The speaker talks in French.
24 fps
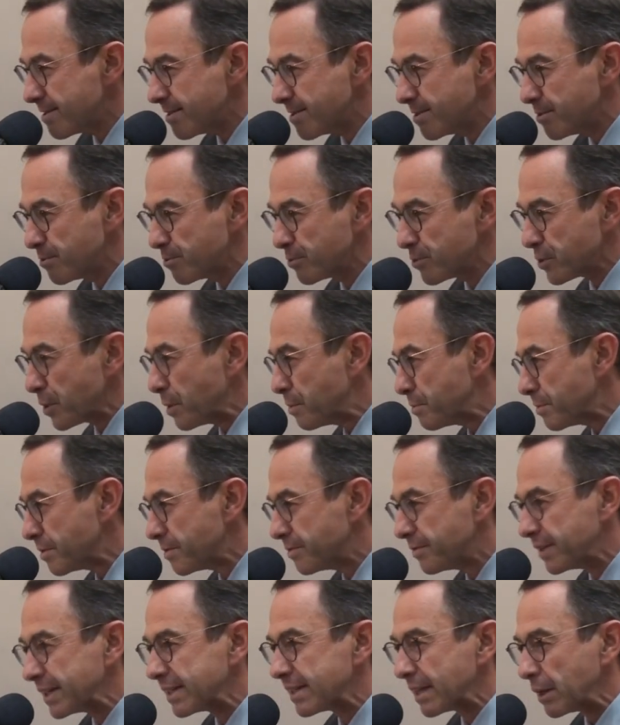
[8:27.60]
Euh, nous
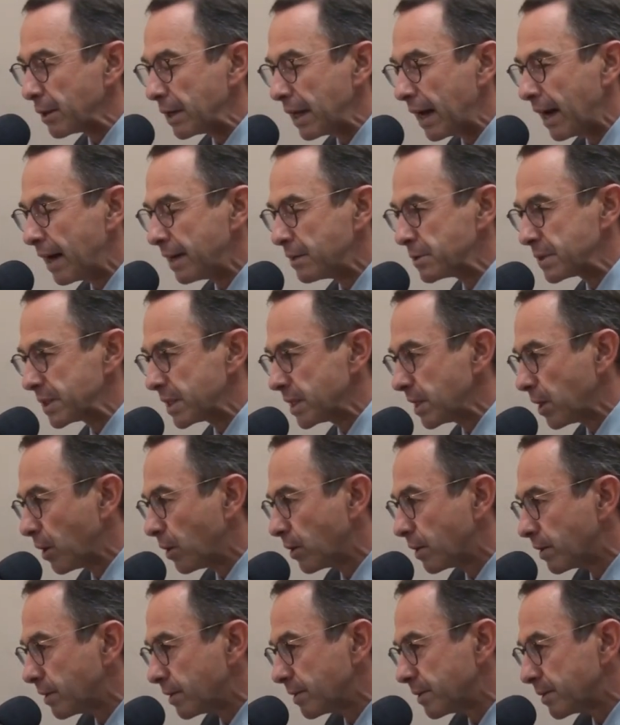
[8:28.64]
sommes face à,
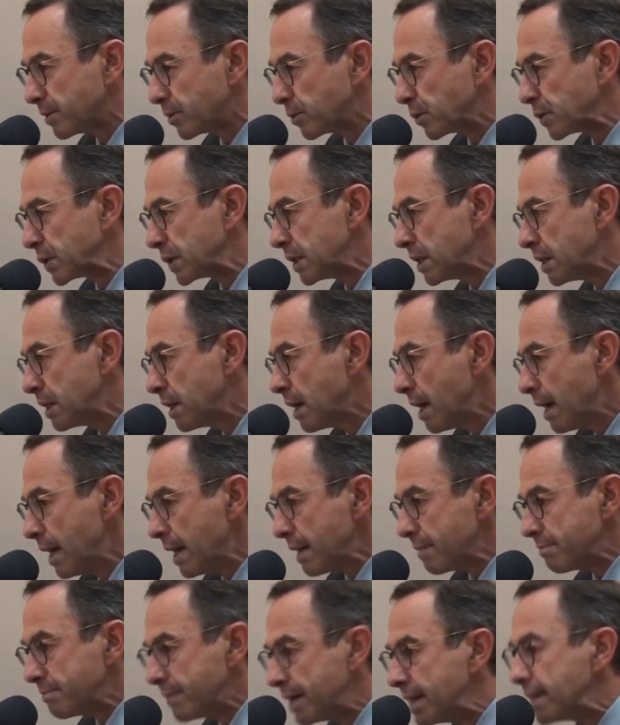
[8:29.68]
l'océan euh, aussi.
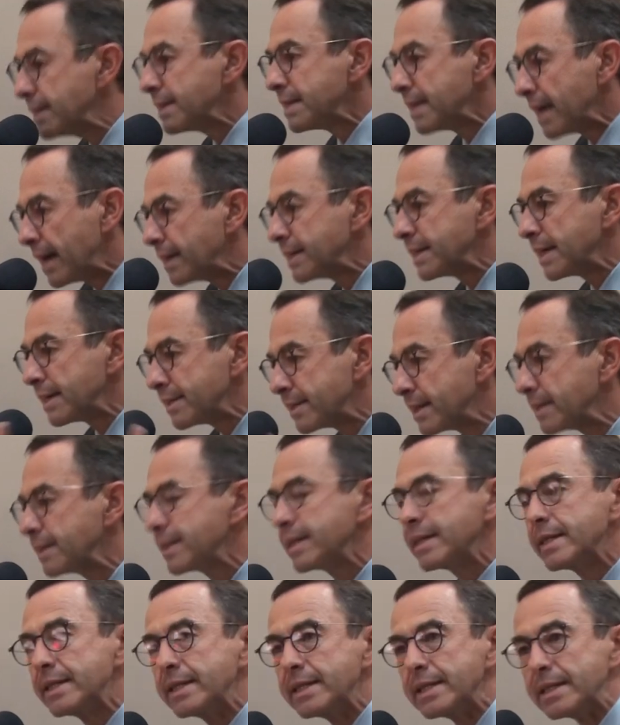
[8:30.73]
Mais il y, a,
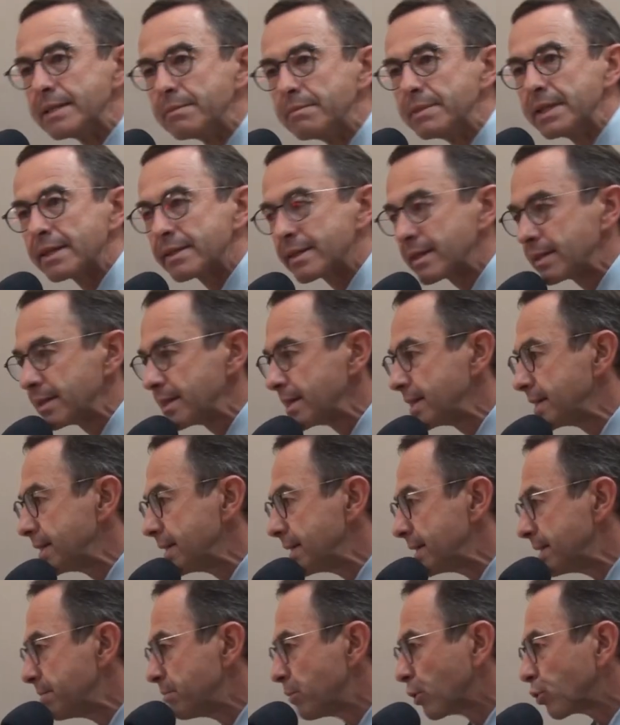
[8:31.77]
cet équilibre, il y a cet
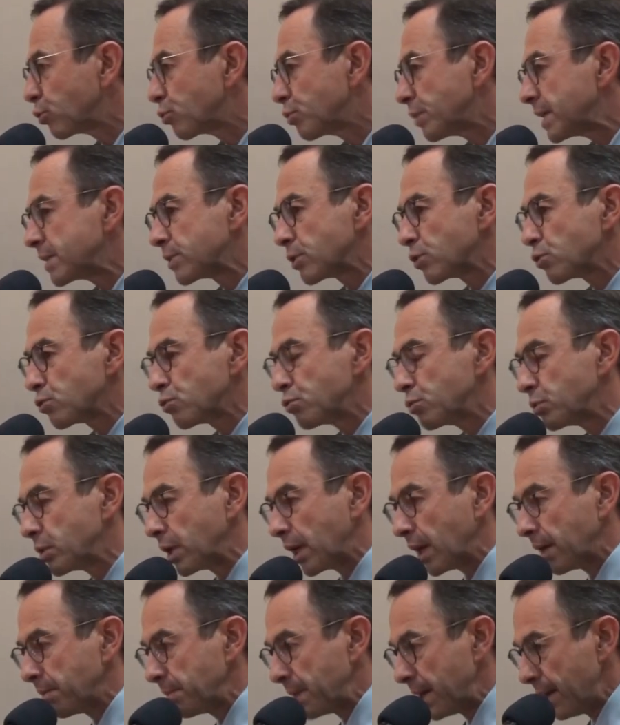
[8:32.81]
équilibre dans tous les sens du
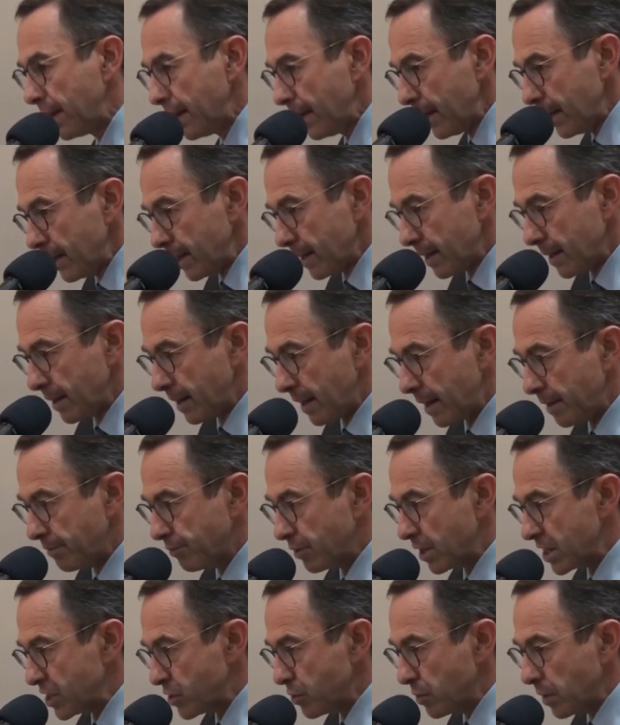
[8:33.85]
terme, euh, à
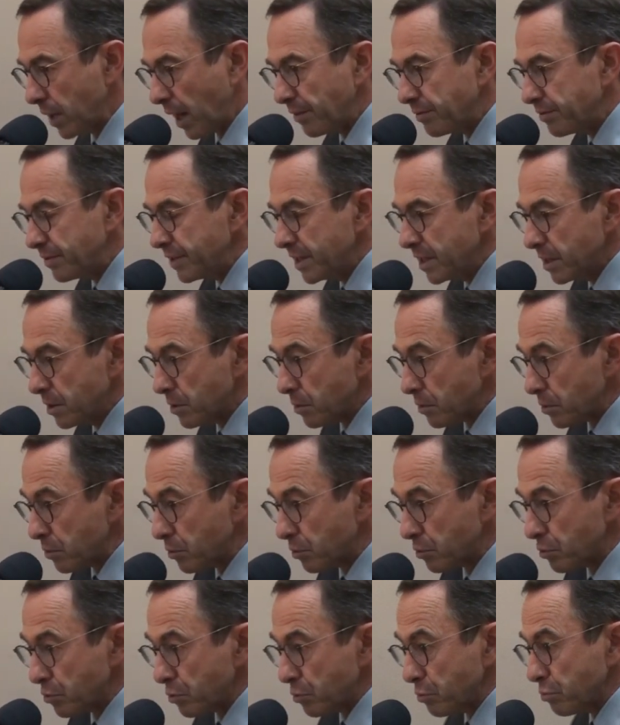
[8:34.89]
la fois géographique.
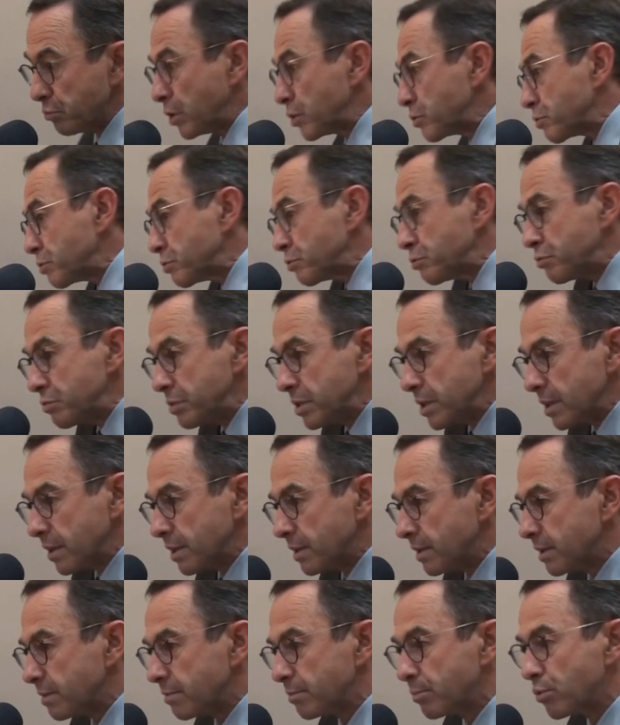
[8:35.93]
Donc moi je suis
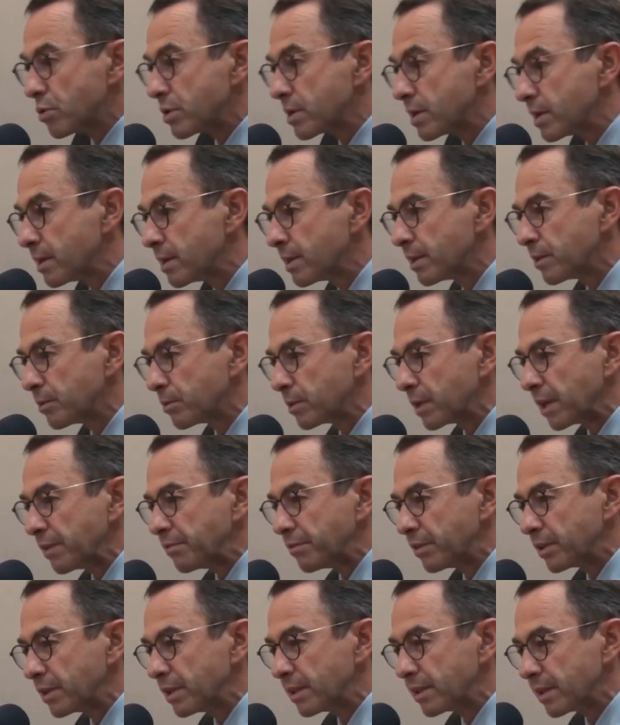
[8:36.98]
un Boquin,
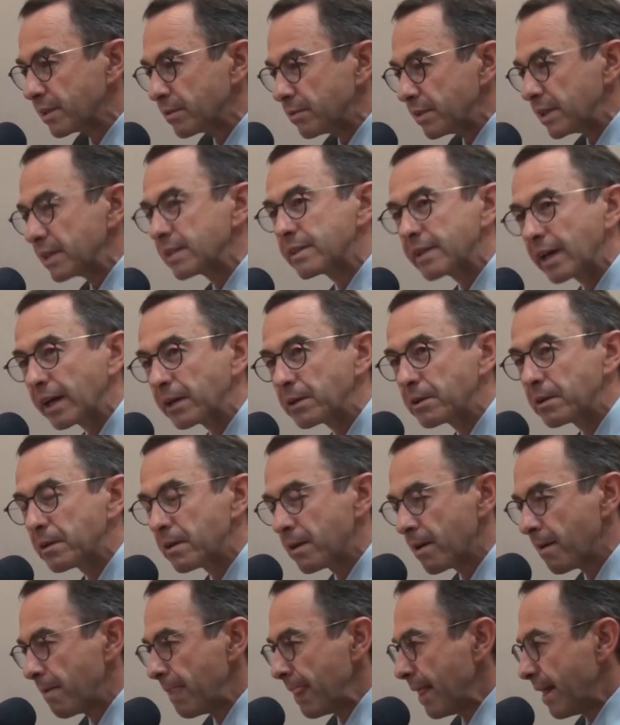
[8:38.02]
donc un Vendéen de
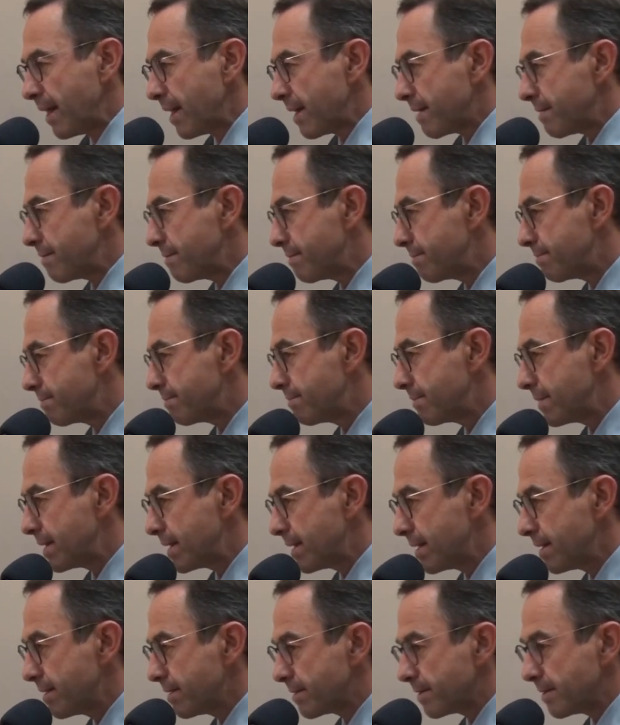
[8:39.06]
l'intérieur,
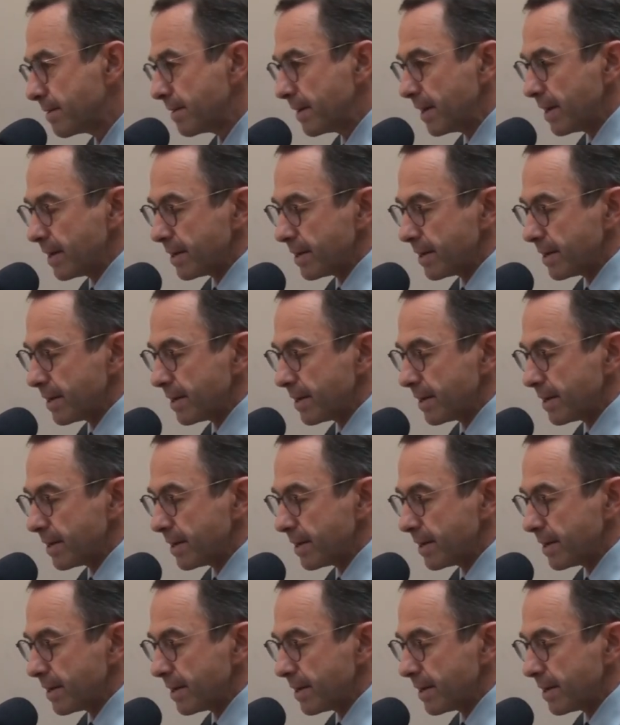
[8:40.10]
mais